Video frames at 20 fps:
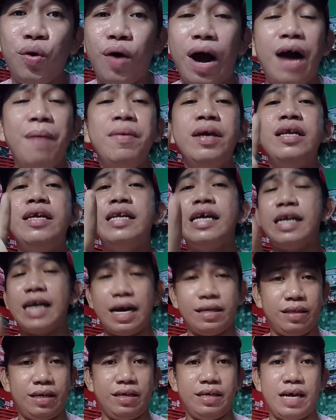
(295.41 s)
Aminin na
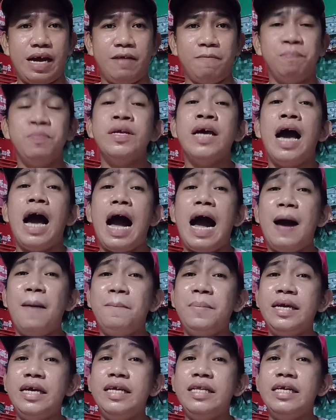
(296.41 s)
natin yan
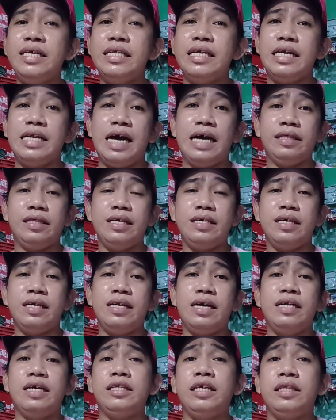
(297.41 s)
aminin na natin yan
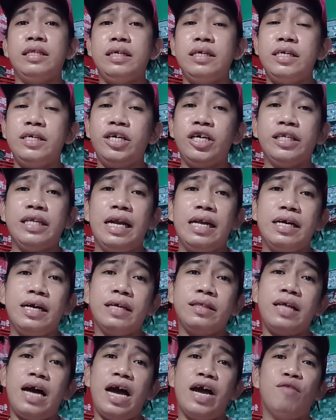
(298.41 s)
na natitrigger talaga
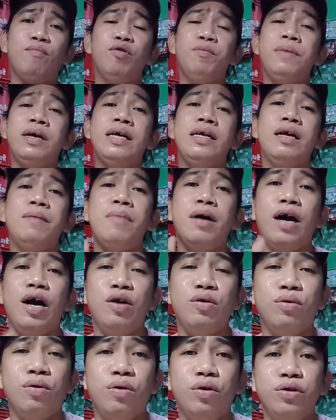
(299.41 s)
tayo bumili ng mga
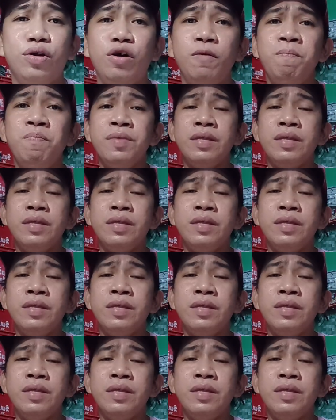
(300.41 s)
luho, no?